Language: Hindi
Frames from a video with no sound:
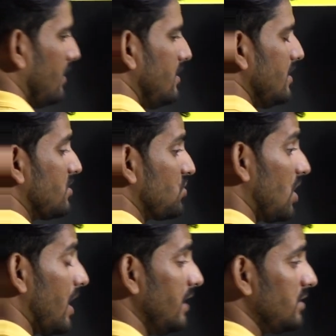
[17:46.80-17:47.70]
ये
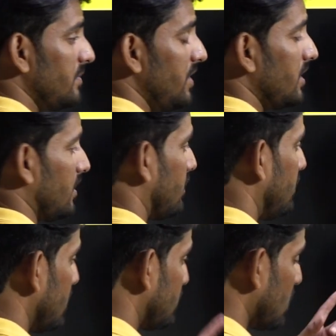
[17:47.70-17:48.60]
40 मीटर
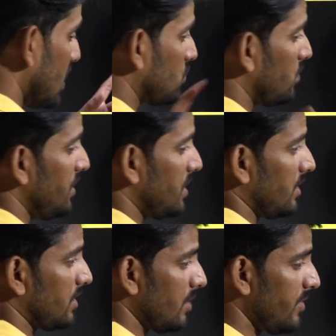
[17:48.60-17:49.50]
या 400
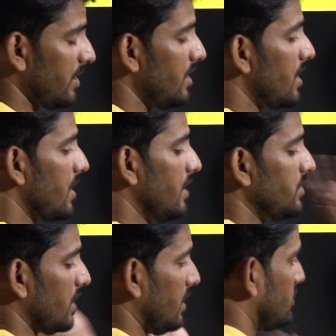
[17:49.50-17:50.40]
मीटर कवर किया गया है
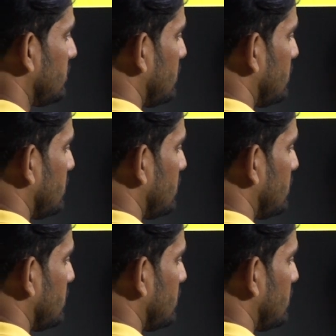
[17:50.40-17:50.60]
40